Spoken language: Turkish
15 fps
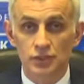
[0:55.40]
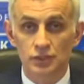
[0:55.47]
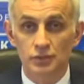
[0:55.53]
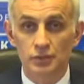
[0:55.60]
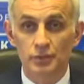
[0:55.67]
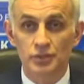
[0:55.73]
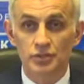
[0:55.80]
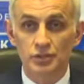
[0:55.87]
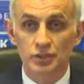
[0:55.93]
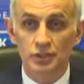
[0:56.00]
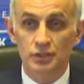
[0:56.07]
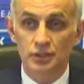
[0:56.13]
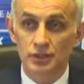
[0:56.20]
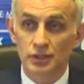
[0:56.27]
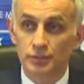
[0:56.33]
acaba
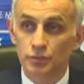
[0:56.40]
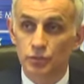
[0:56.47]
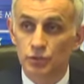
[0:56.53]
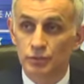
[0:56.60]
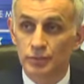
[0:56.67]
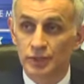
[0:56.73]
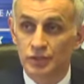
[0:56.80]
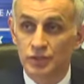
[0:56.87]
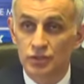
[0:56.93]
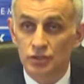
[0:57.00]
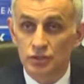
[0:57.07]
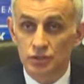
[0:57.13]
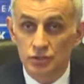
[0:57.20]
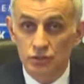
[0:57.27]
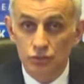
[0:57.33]
başkaları da yapıyor mu
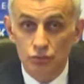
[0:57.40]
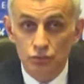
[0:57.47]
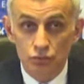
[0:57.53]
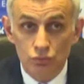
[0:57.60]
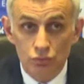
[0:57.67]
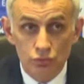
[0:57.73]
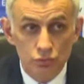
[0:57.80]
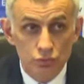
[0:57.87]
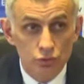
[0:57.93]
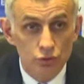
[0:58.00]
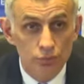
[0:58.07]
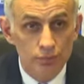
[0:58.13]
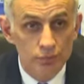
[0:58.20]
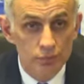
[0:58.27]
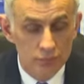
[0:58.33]
endişesine
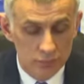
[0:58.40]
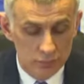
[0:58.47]
düşüp